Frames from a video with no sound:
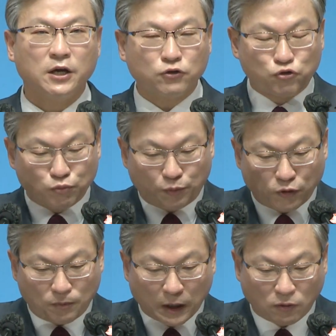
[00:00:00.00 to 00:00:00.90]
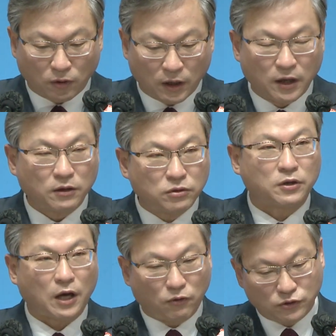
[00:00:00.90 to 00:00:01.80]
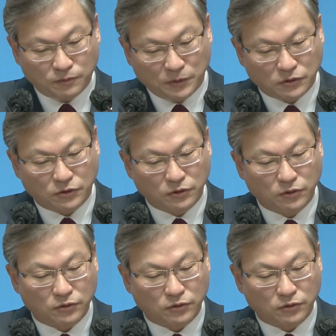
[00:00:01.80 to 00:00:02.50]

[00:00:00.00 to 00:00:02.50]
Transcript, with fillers: 축복을 받고 해 그렇게 하고 싶었거든요.